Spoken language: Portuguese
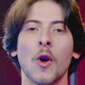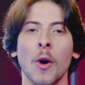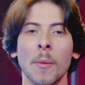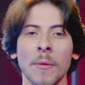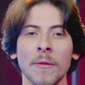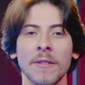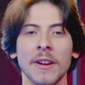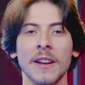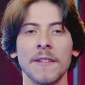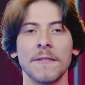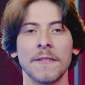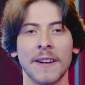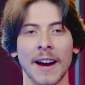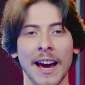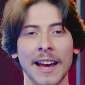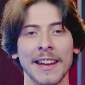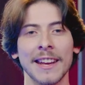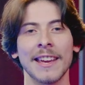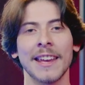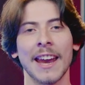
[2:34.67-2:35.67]
como
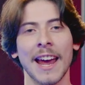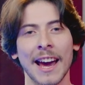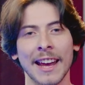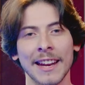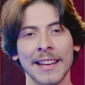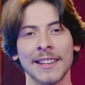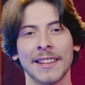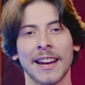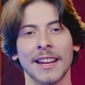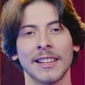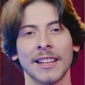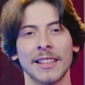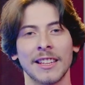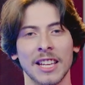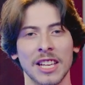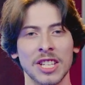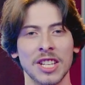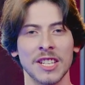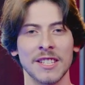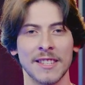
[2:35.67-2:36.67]
verificar e criar a entrada
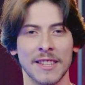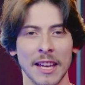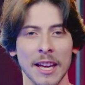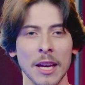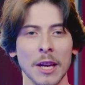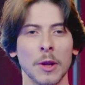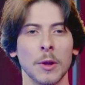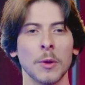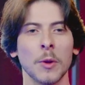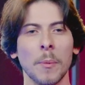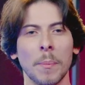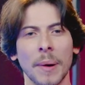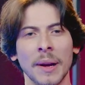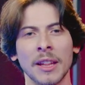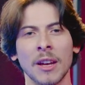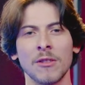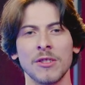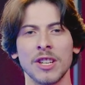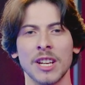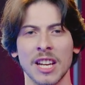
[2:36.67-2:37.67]
TXT no
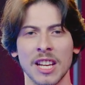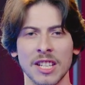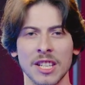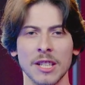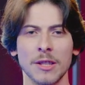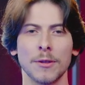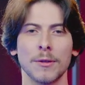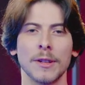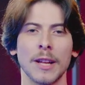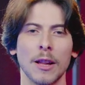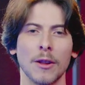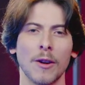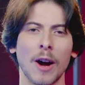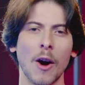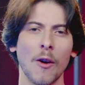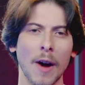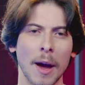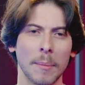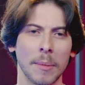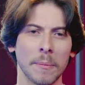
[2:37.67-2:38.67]
painel de registro da
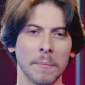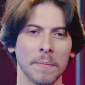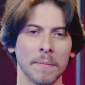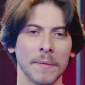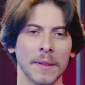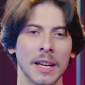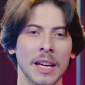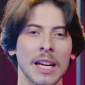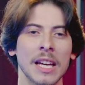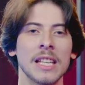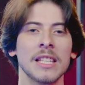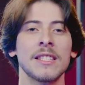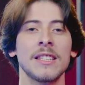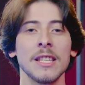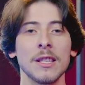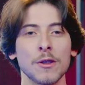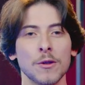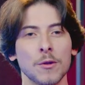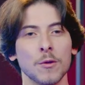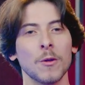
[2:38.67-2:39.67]
local web
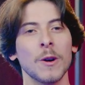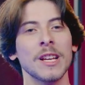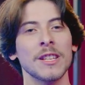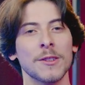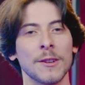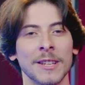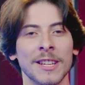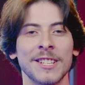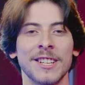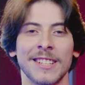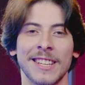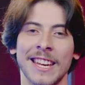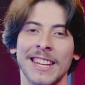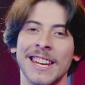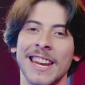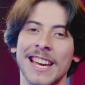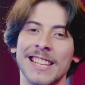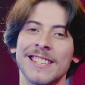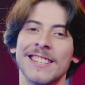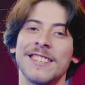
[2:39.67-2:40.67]
se sua zona de
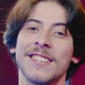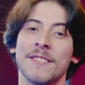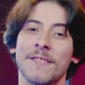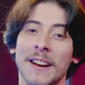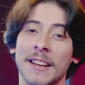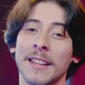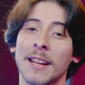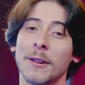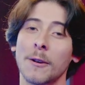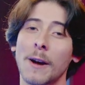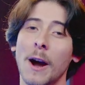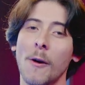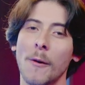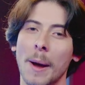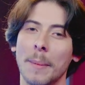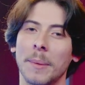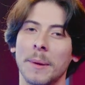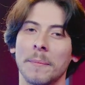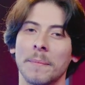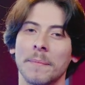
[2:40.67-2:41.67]
DNS estiver na local web.